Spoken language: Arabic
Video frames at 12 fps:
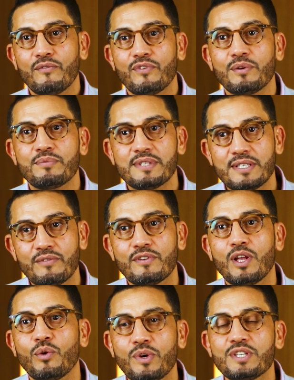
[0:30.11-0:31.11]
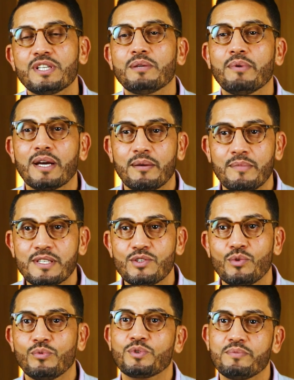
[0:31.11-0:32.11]
فيه بزاف د الحوايج اللي باقي ما
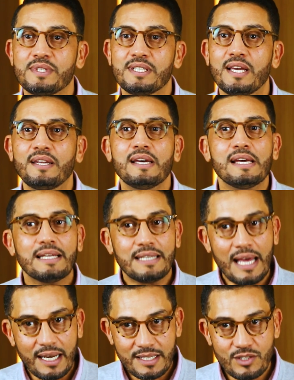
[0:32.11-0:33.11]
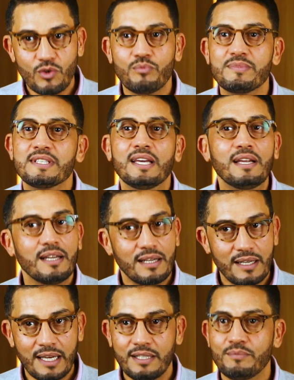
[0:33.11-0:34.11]
تصاوبوش مزيان نهار يتصاوب مزيان
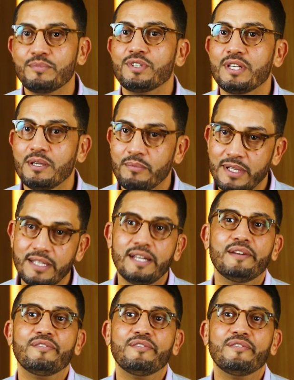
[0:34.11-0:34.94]
غادي نمشي للميدان